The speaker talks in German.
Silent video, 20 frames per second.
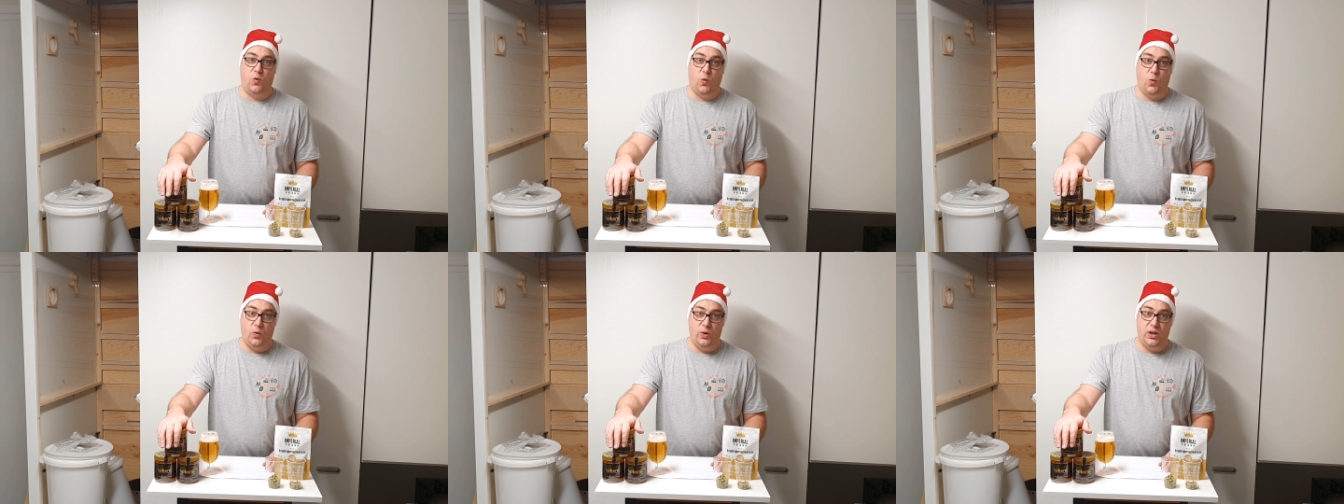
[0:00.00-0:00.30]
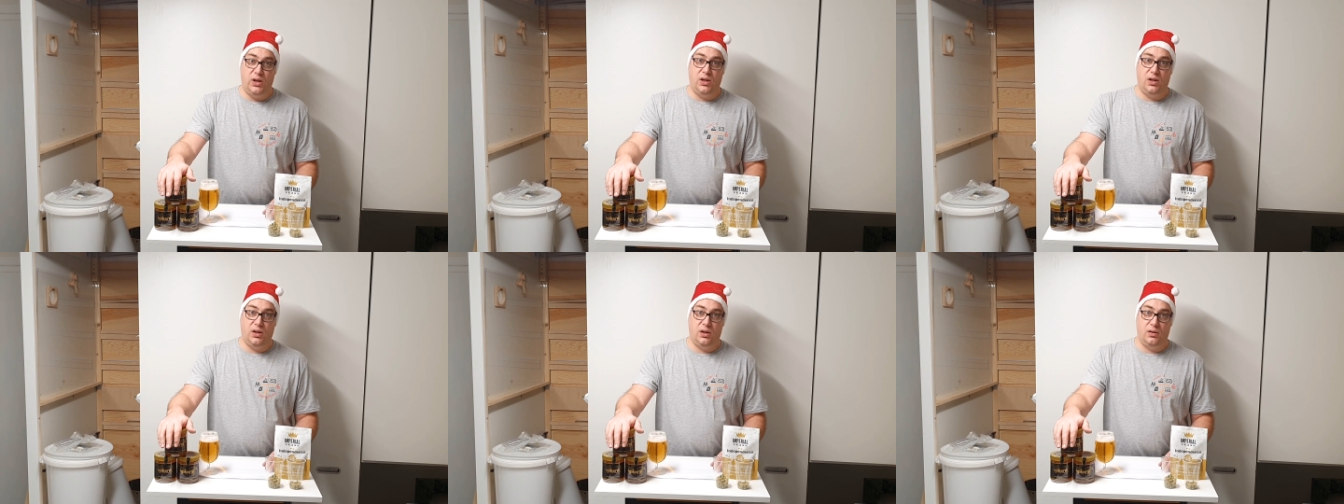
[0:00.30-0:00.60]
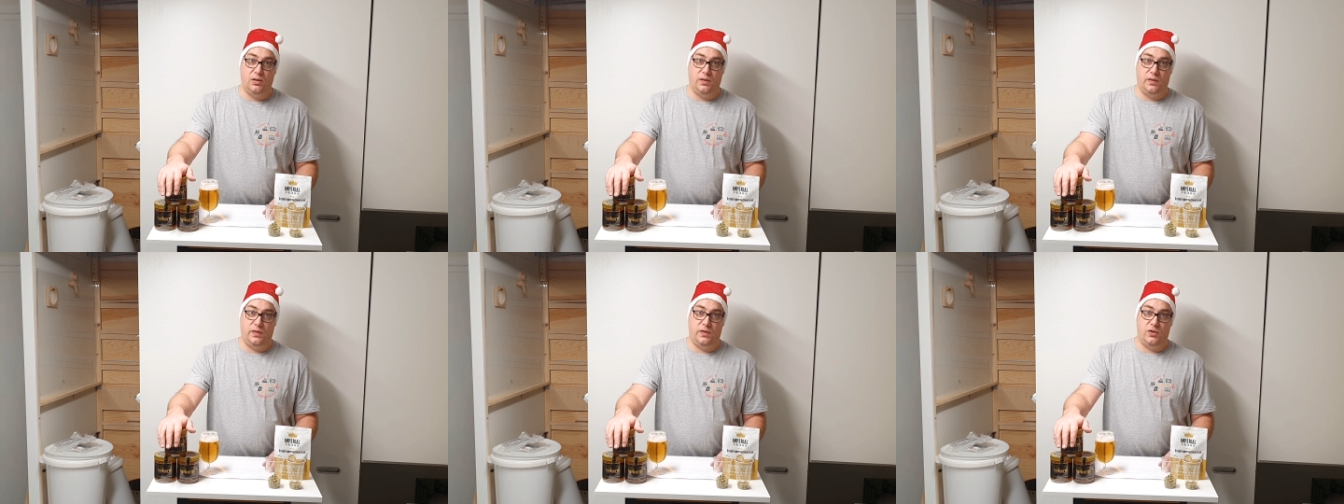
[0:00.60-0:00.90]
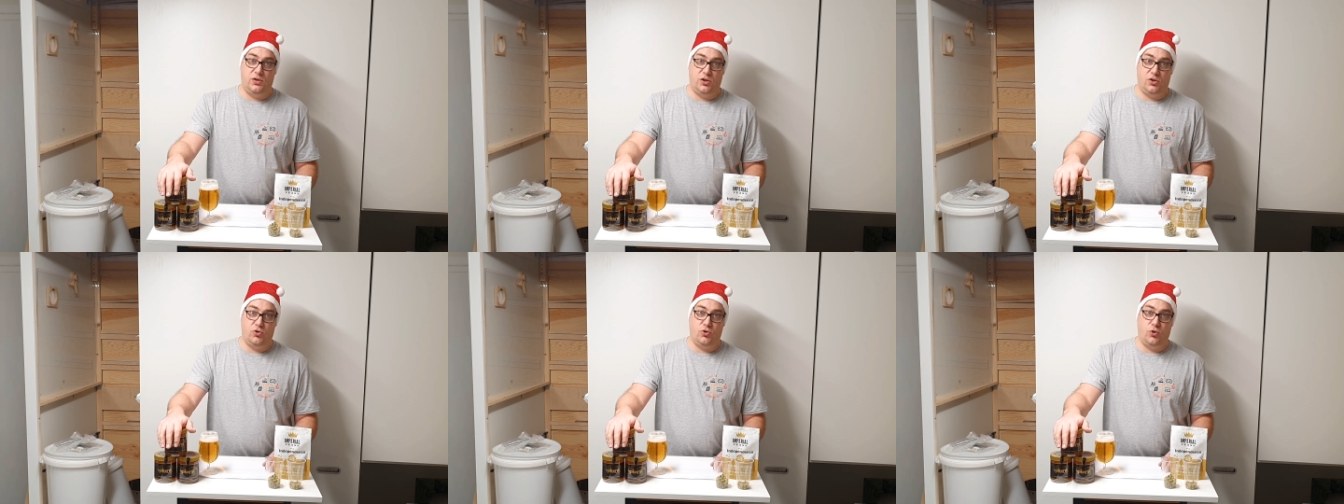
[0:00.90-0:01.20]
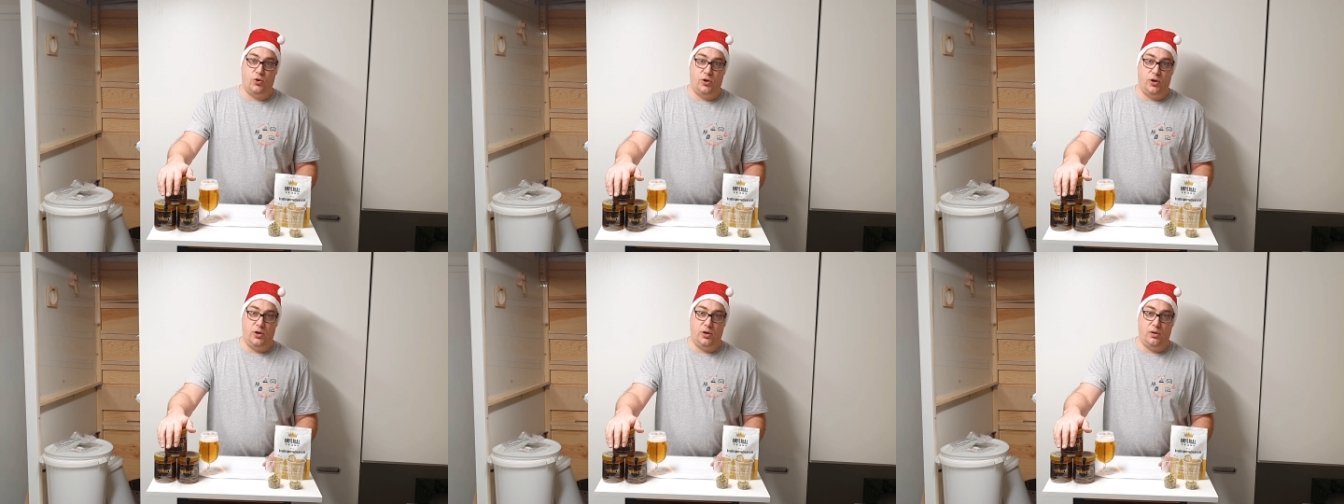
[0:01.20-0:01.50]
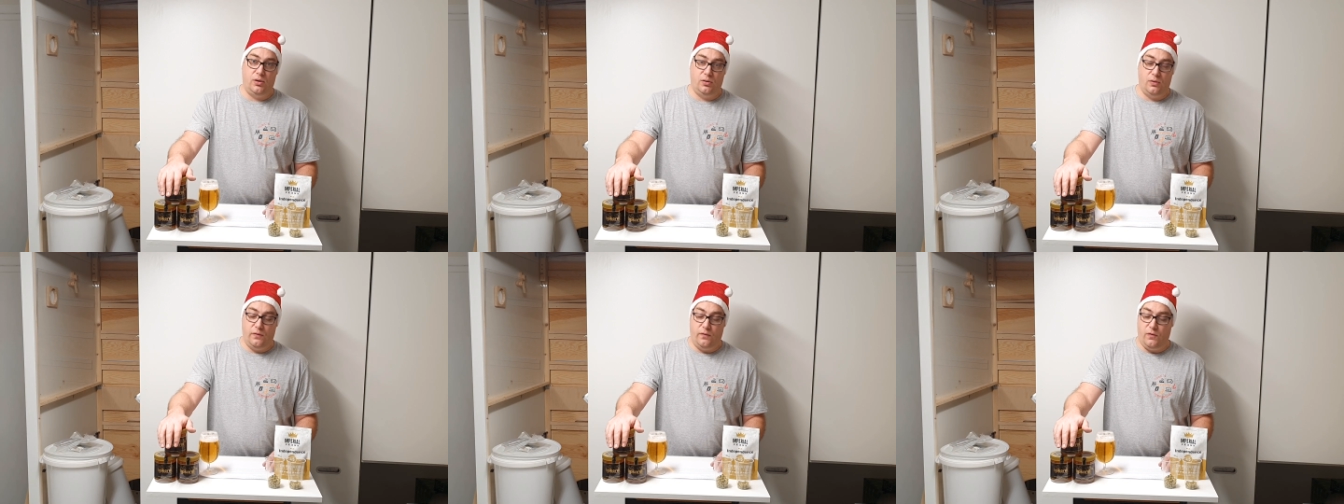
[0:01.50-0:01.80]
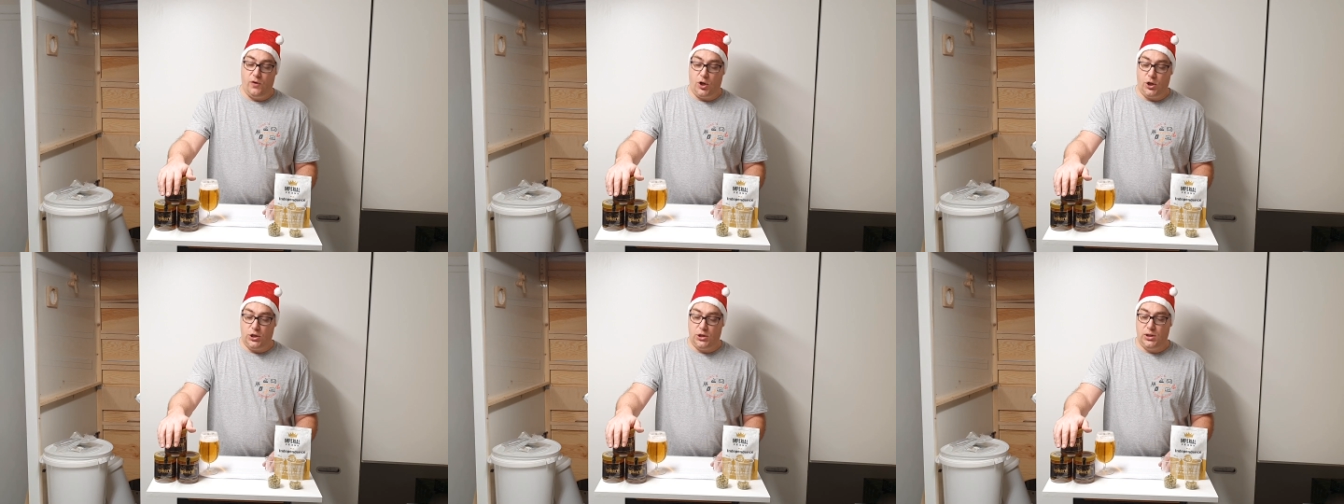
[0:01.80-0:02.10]
Honig. Das ist ja schon
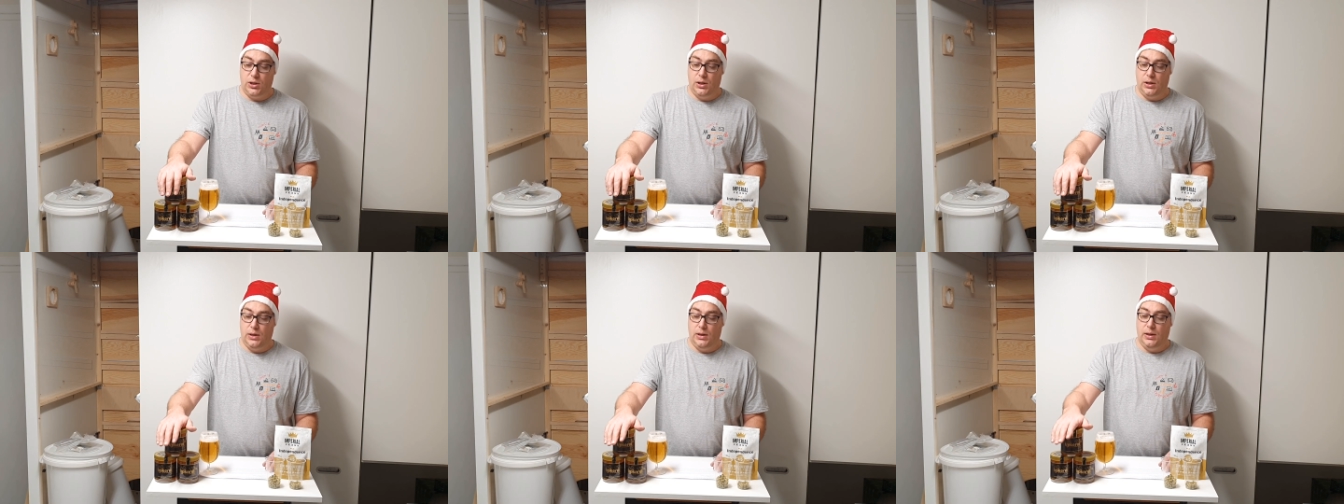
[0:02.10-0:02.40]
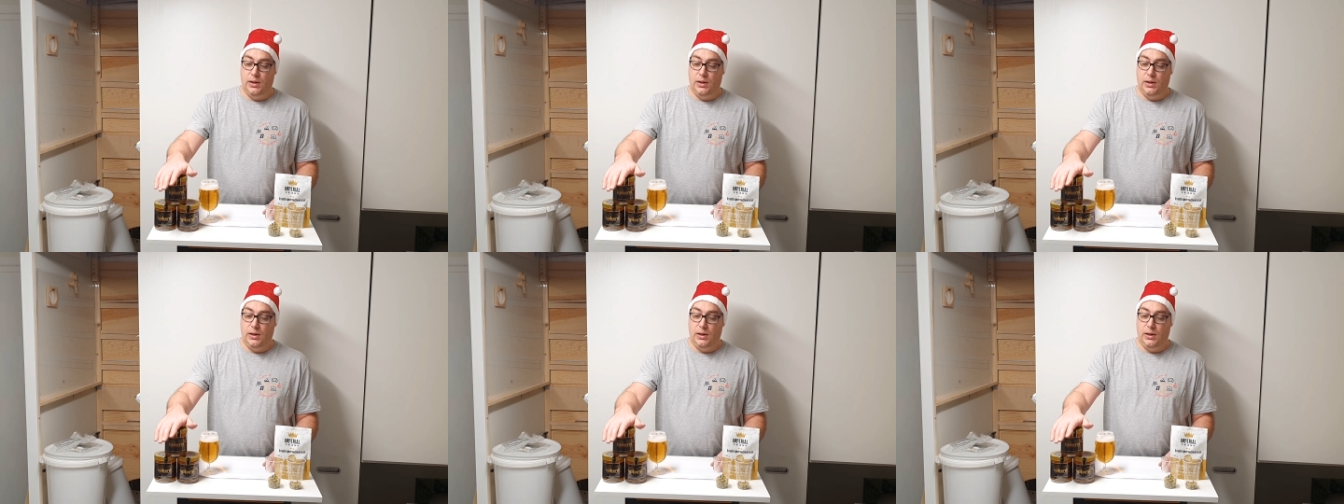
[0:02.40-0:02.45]
ein Wort.